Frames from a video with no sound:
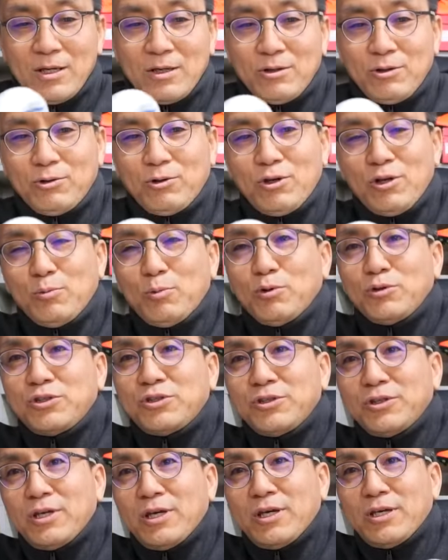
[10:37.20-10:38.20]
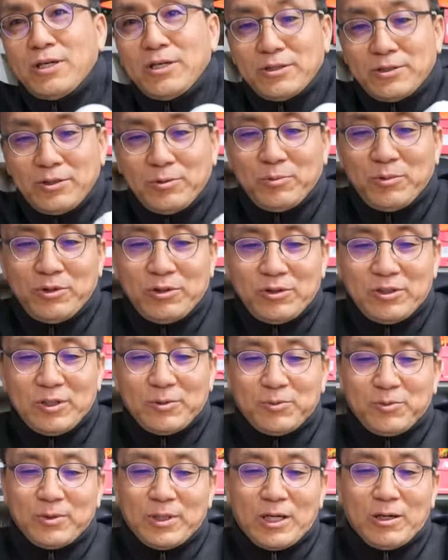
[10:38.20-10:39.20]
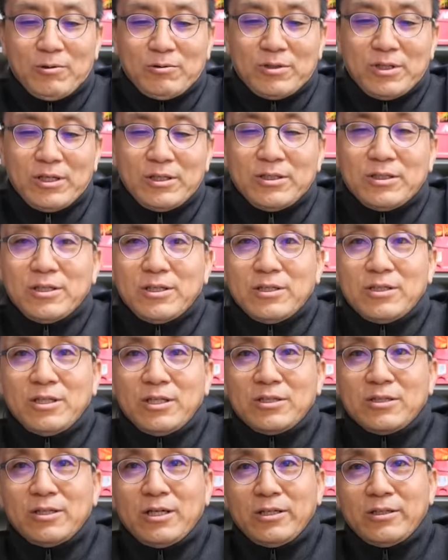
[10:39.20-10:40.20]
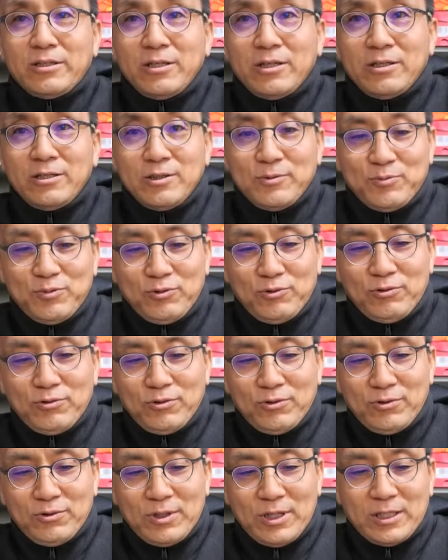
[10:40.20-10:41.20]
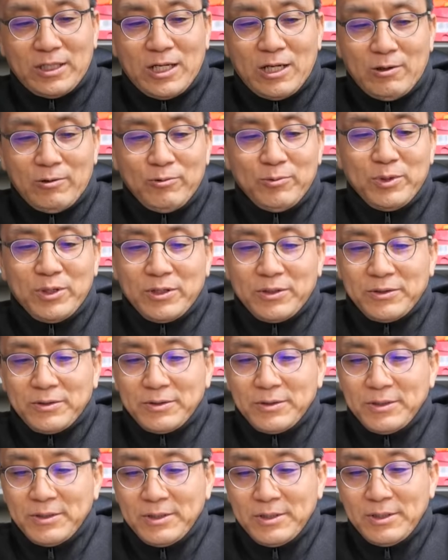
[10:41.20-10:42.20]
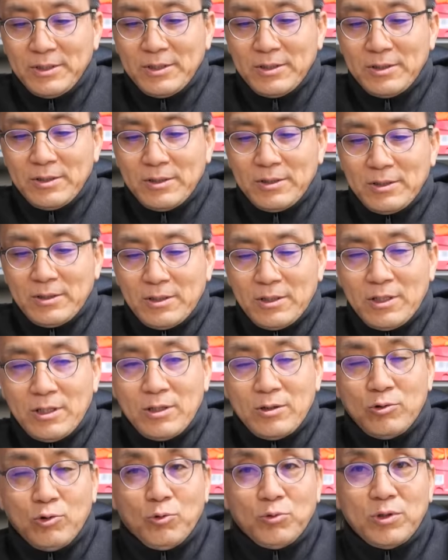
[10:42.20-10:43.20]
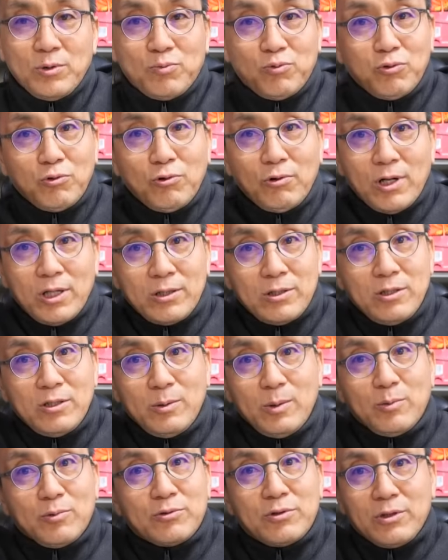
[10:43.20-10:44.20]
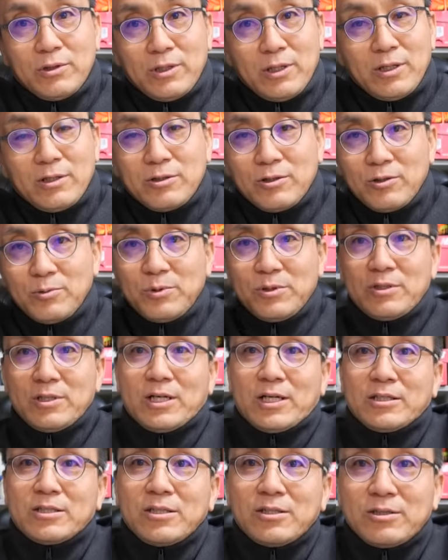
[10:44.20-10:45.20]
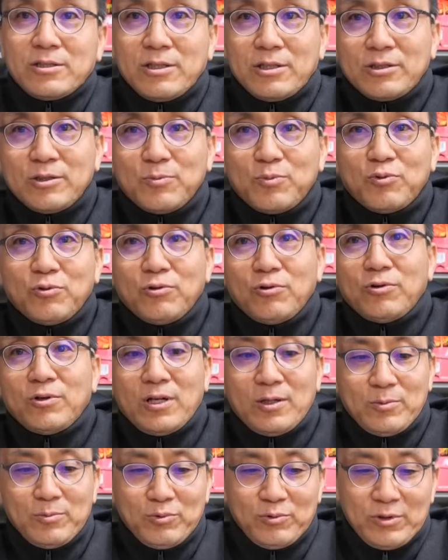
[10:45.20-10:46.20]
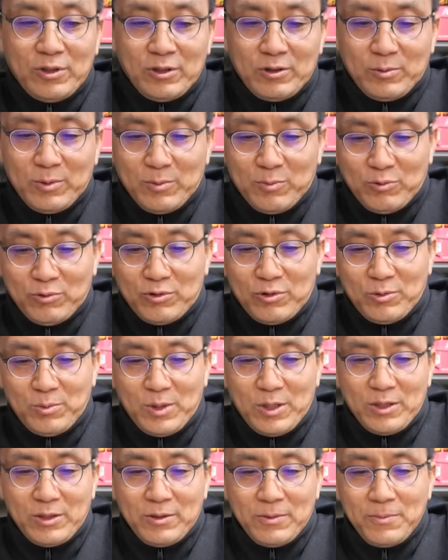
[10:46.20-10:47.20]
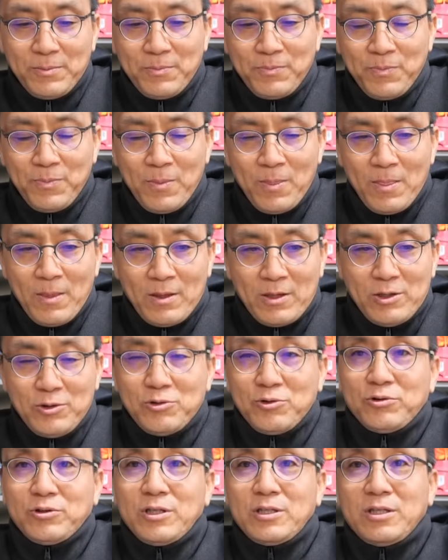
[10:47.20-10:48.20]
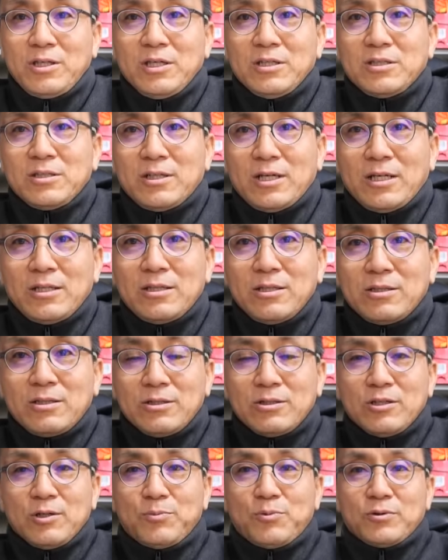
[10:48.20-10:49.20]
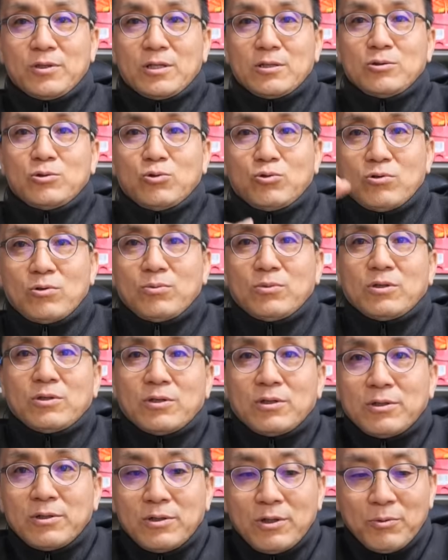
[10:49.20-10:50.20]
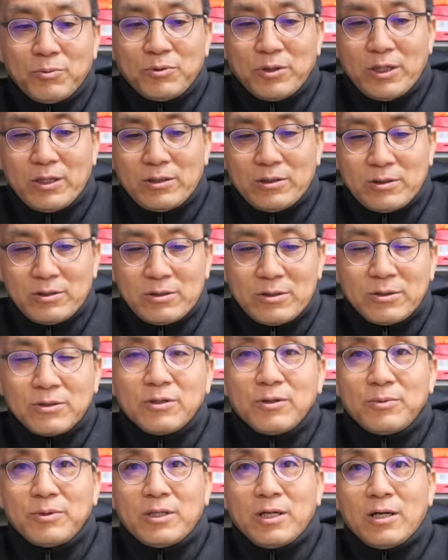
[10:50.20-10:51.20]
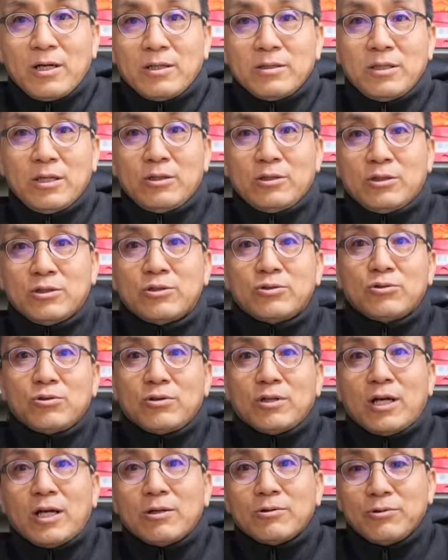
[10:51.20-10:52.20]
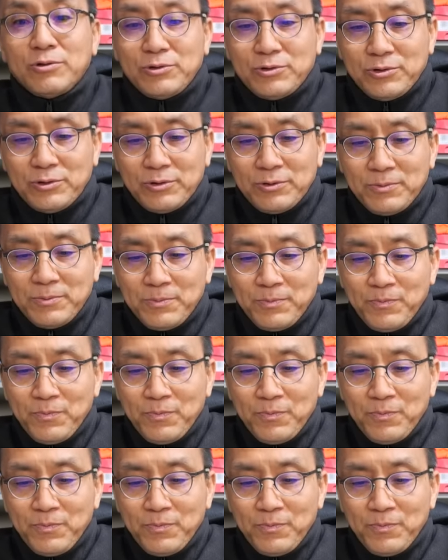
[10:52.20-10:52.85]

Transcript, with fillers: 그리고 일본 측에서 뭐 이런 제품 나올 때 이제 DS 라이트 에이지 프로가 나오면 아, 요번에 프로라는 이름이 붙었네. 그러면 이제 아식스에서 프로라는 부, 이름이 붙으면 기존의 DS 라이트 등급보다는 조금 더 업그레이드 등급이다. 이제 그 정도는 알고 있죠.